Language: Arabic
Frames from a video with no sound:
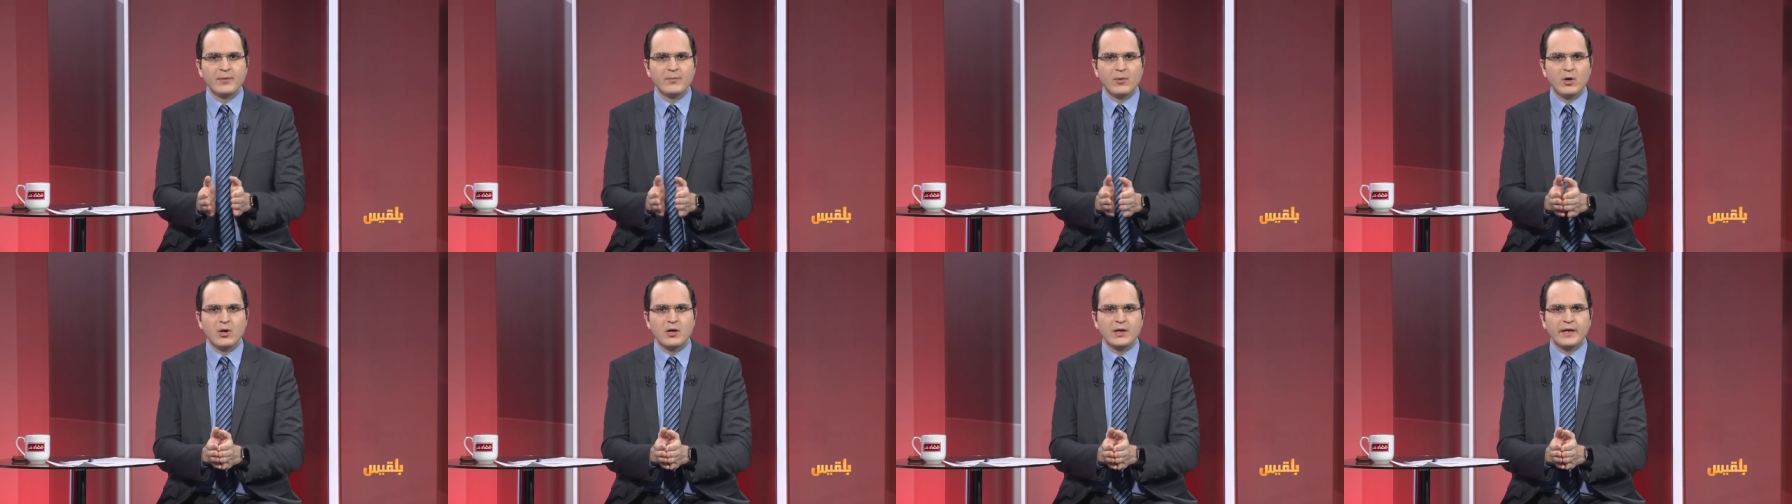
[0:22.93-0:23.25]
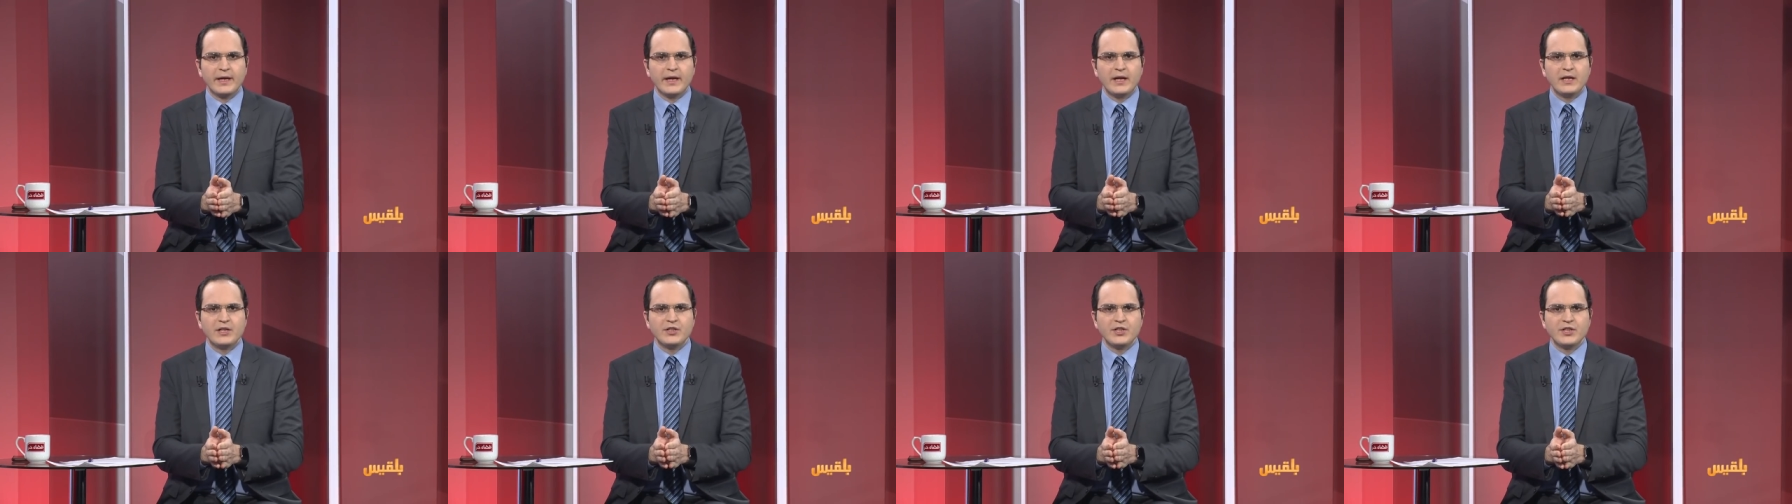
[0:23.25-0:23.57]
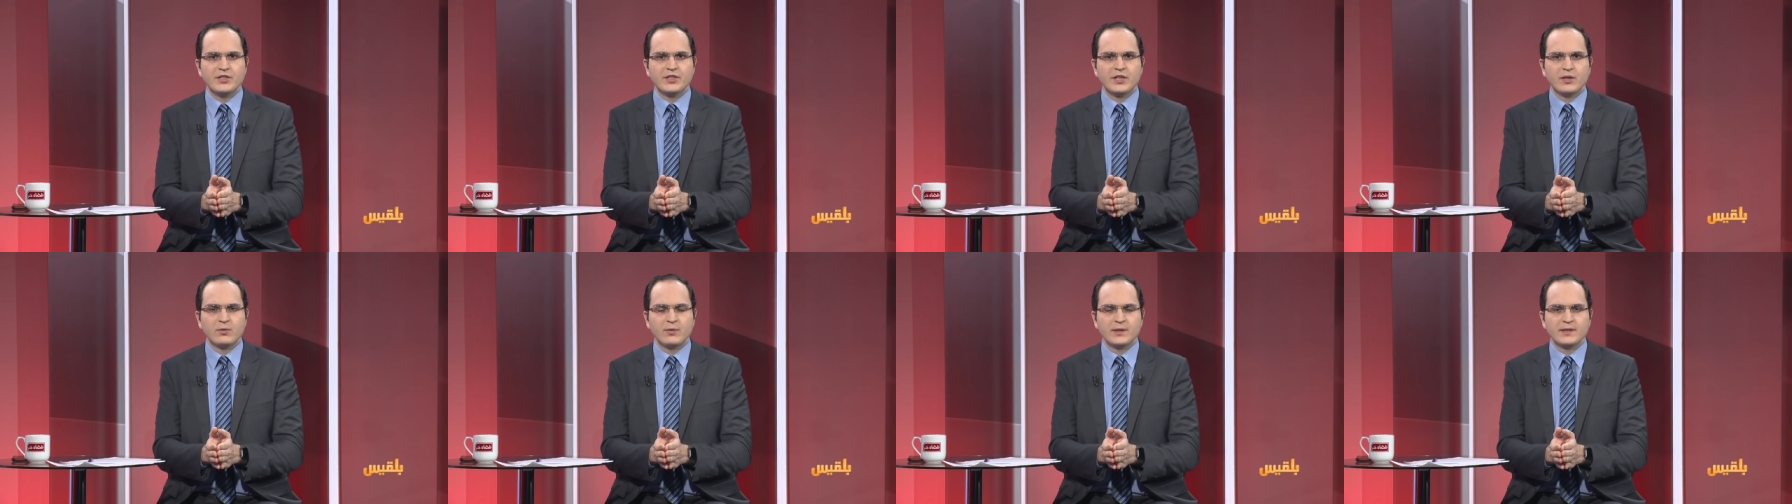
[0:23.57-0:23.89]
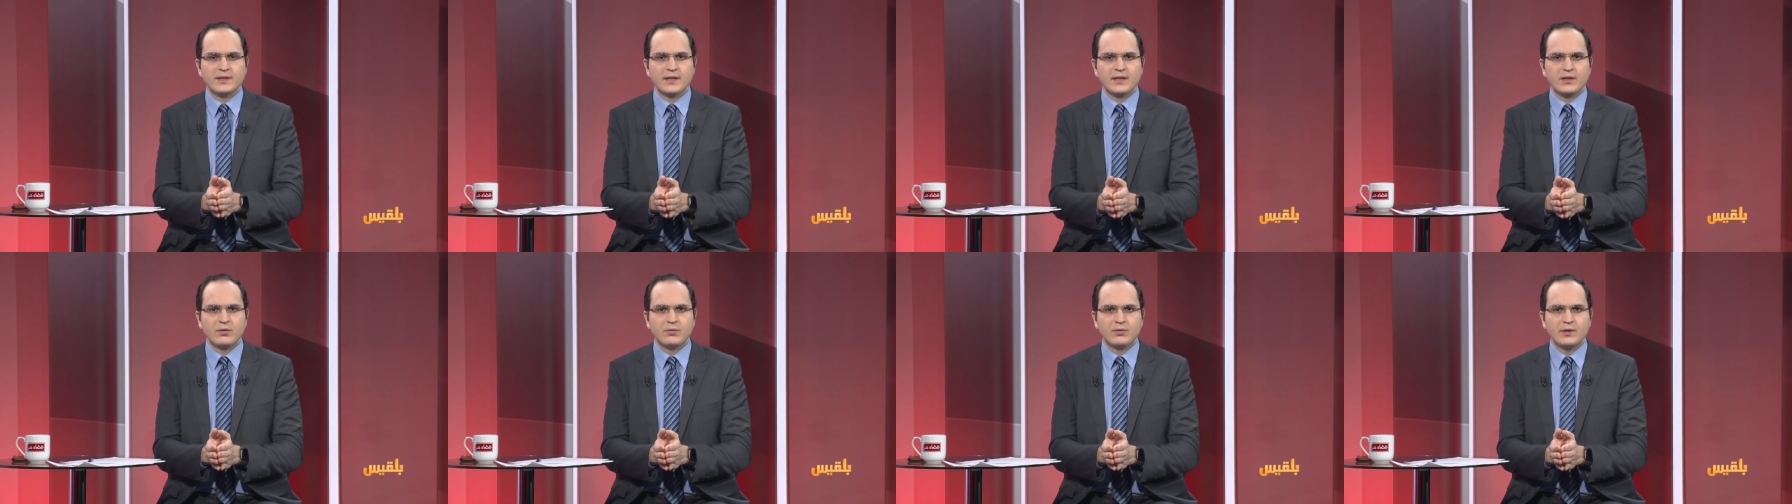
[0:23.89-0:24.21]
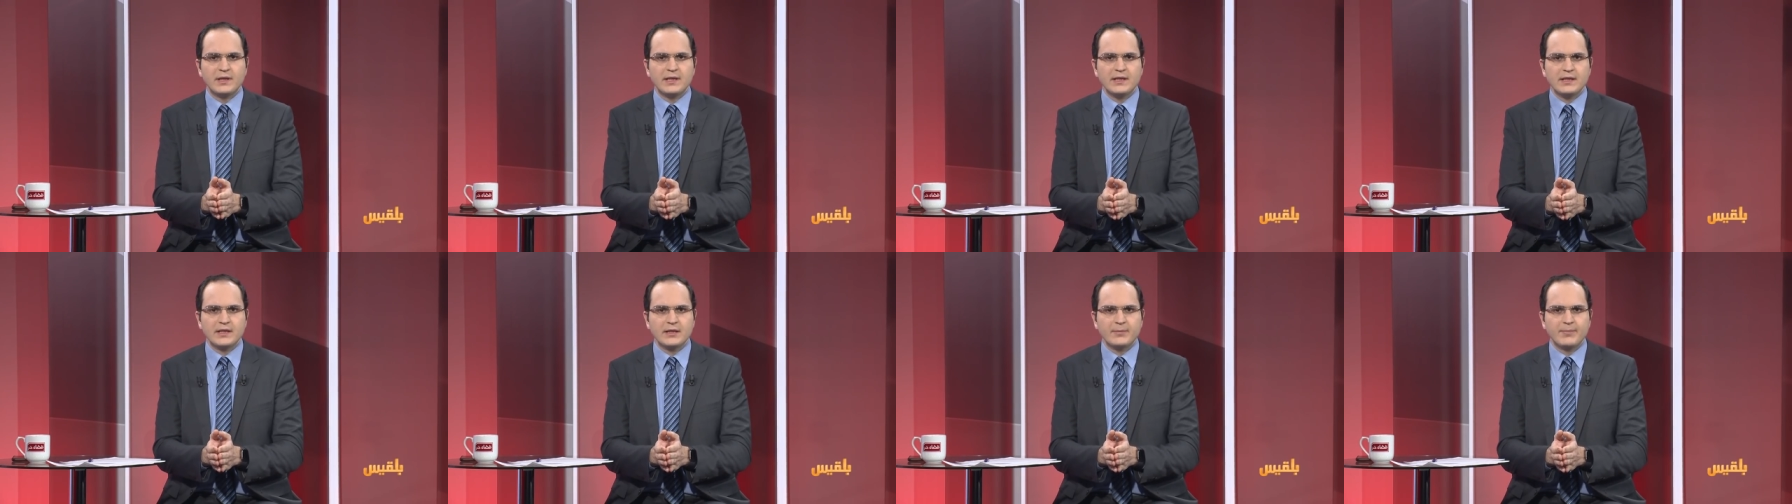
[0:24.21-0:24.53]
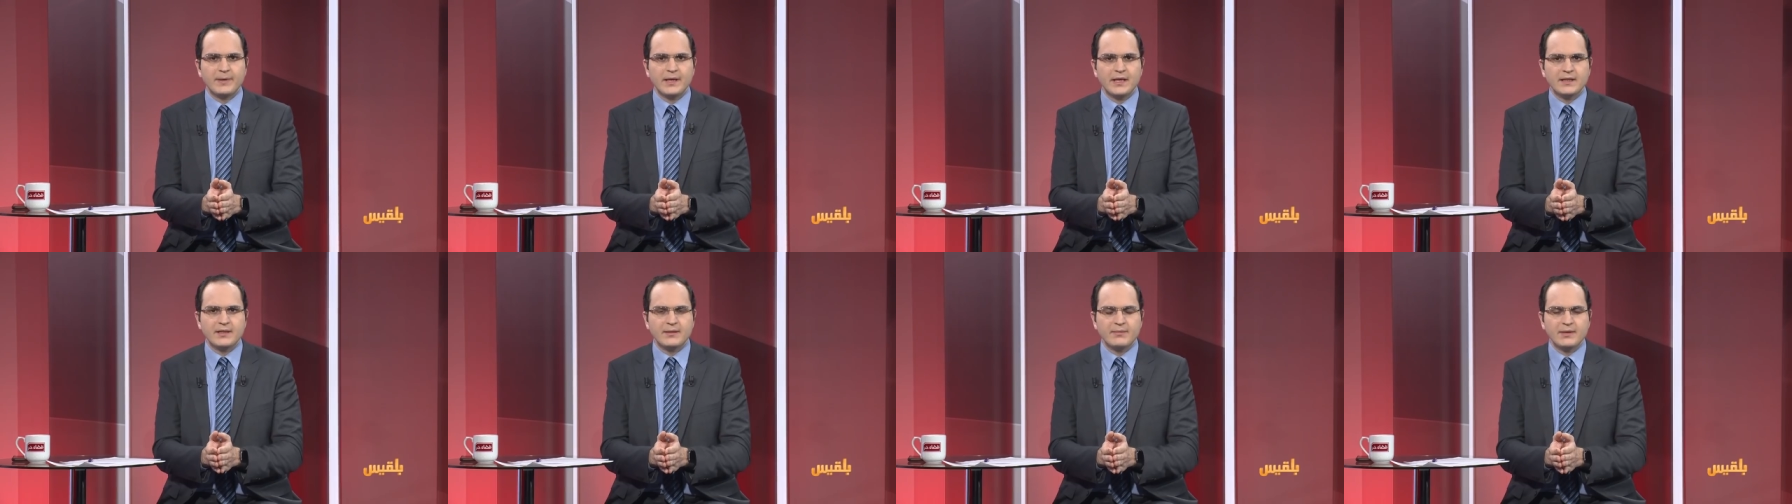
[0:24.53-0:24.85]
مواقع الجيش الوطني هناك
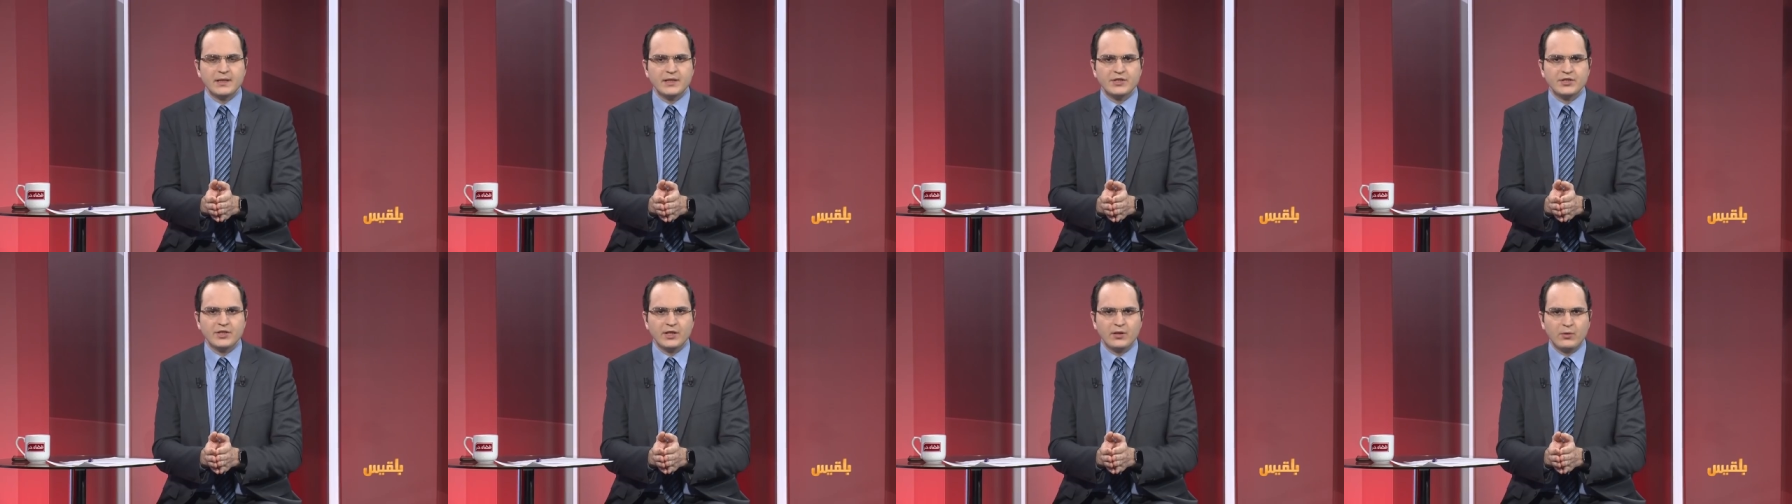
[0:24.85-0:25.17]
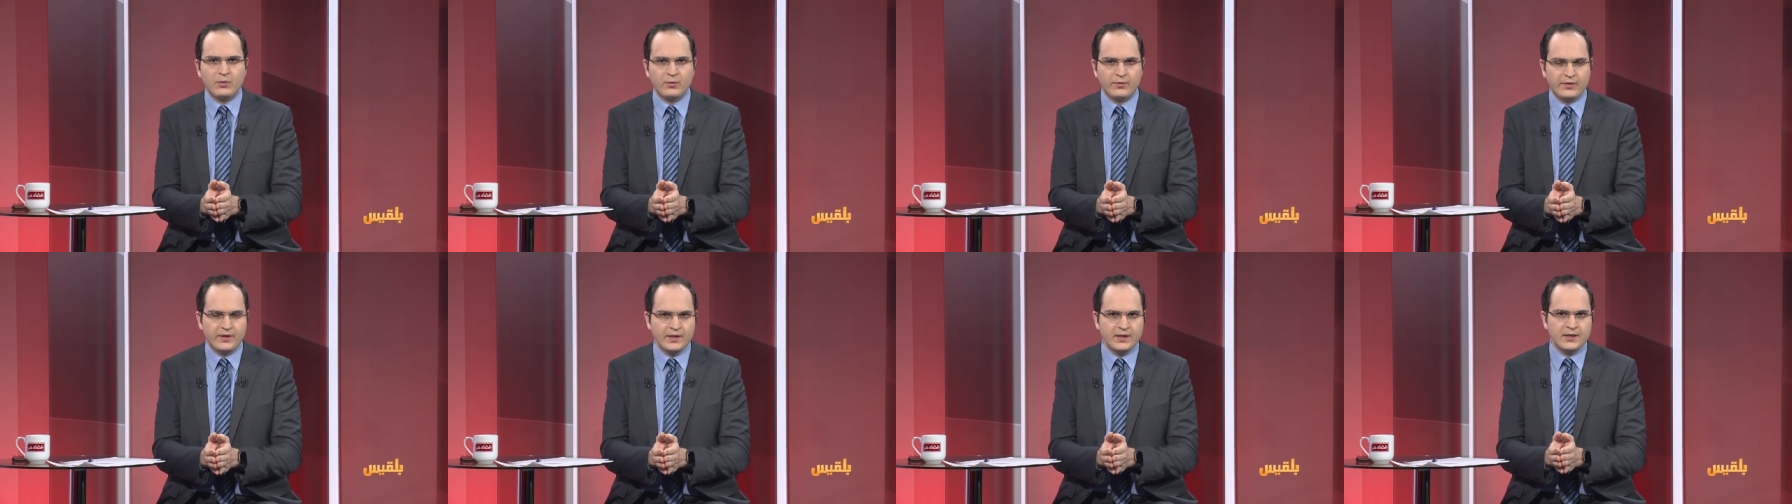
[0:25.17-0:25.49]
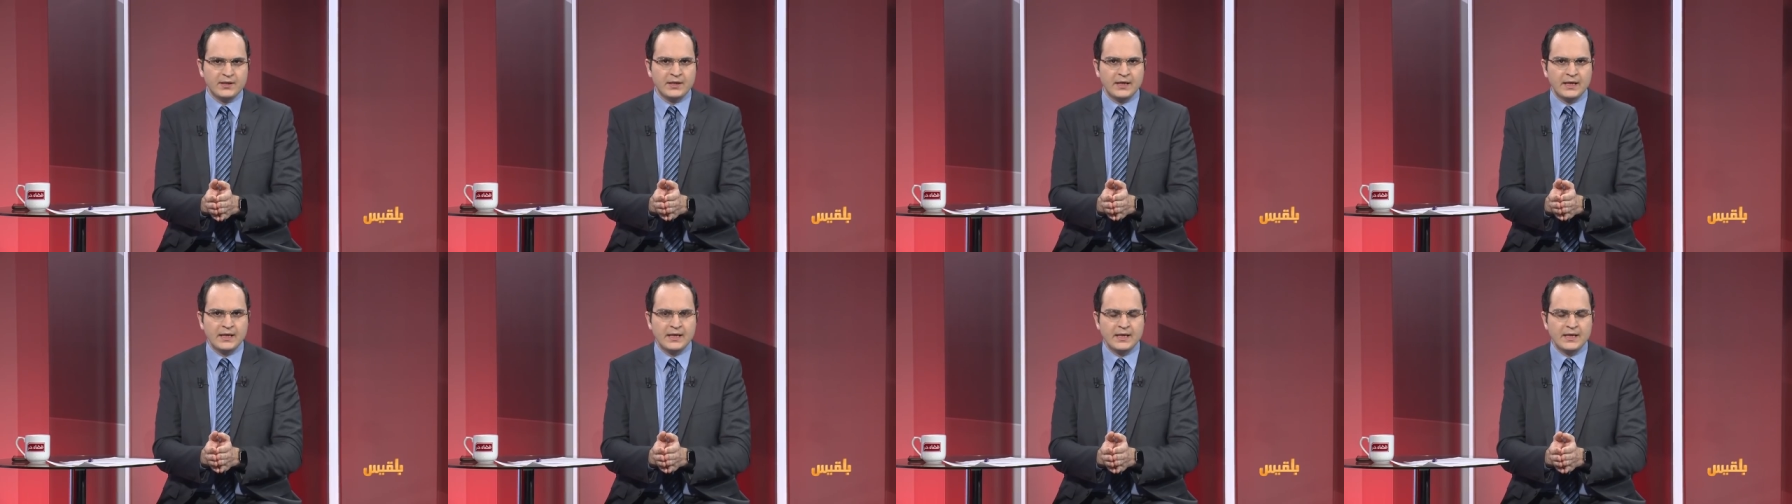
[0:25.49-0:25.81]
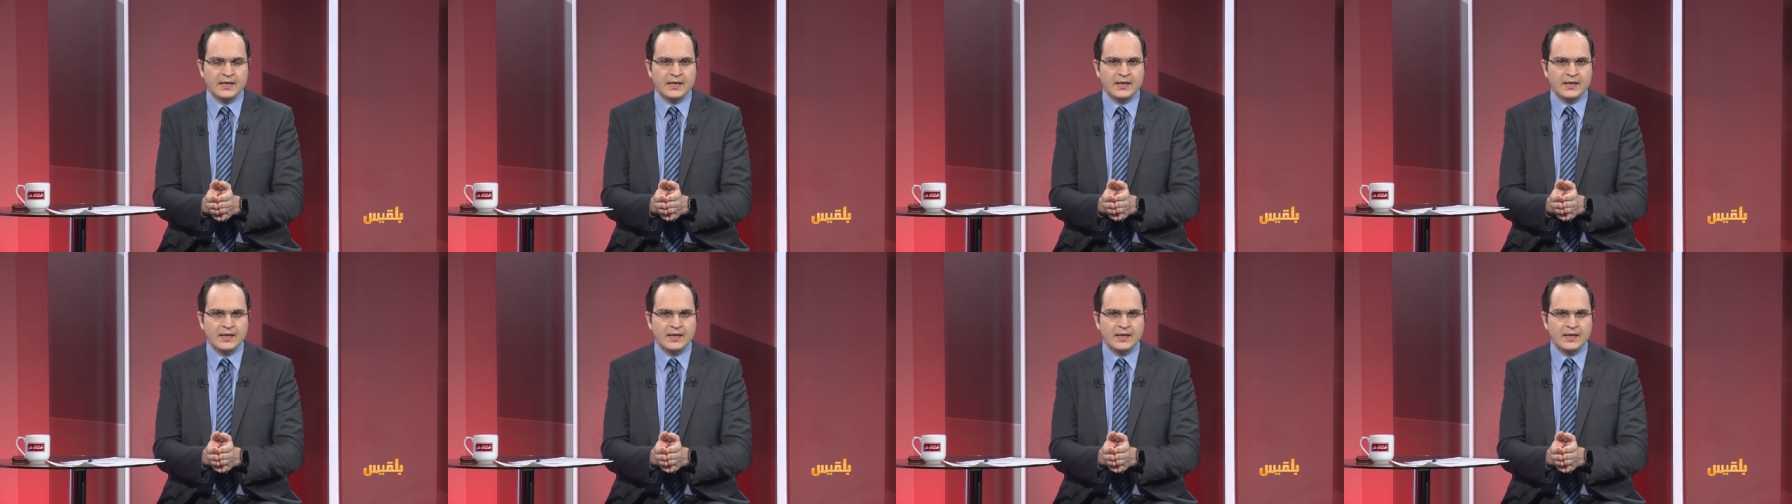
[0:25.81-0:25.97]
بيد ميليشيا الحوثي